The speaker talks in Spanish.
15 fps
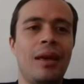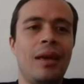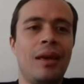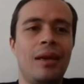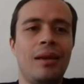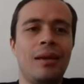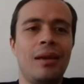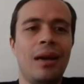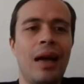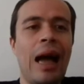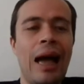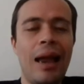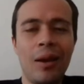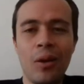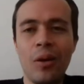eh,
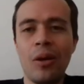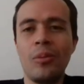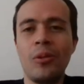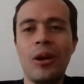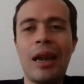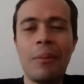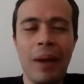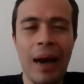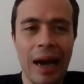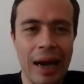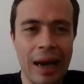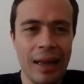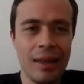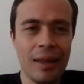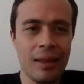algo como la
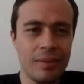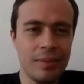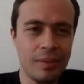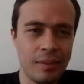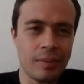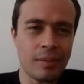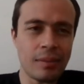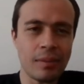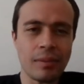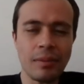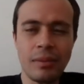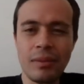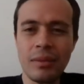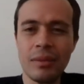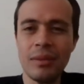embajada
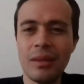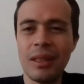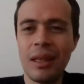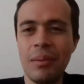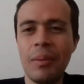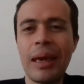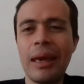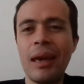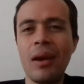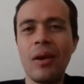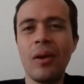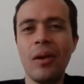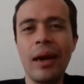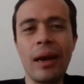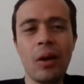de
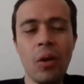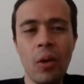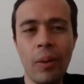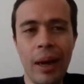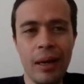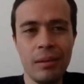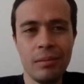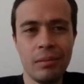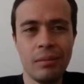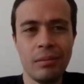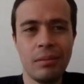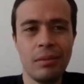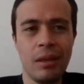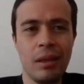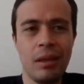México en Cuba,
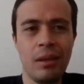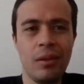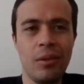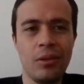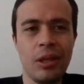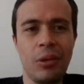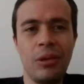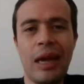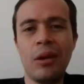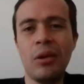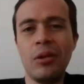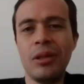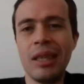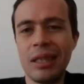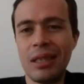o sea, una
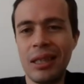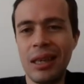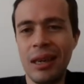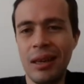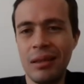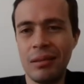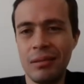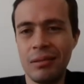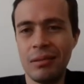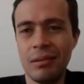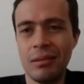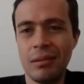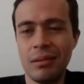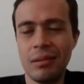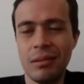noticia
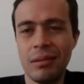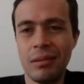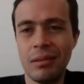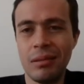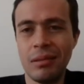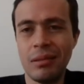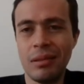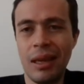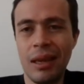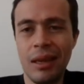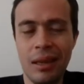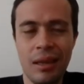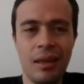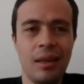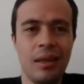
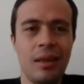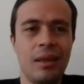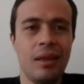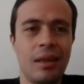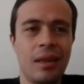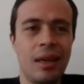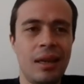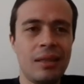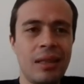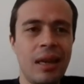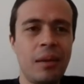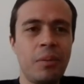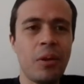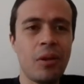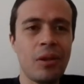de
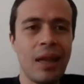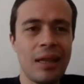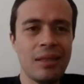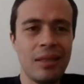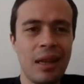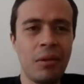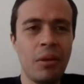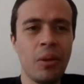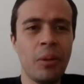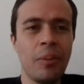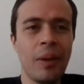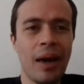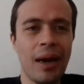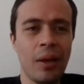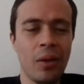esa importancia, el nuevo
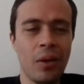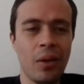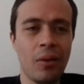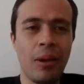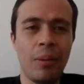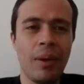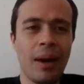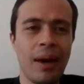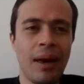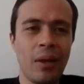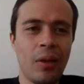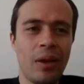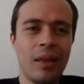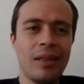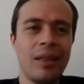embajador o
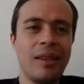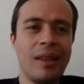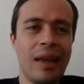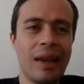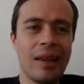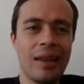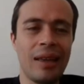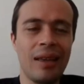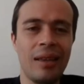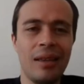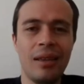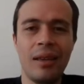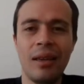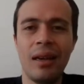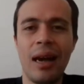embajadora tendría
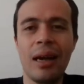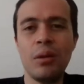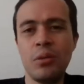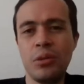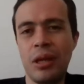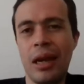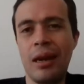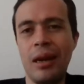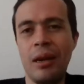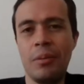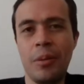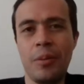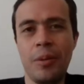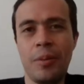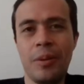que anunciarla al
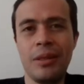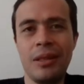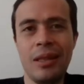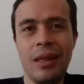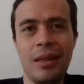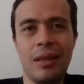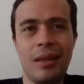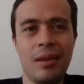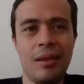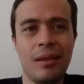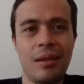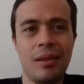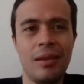propio presidente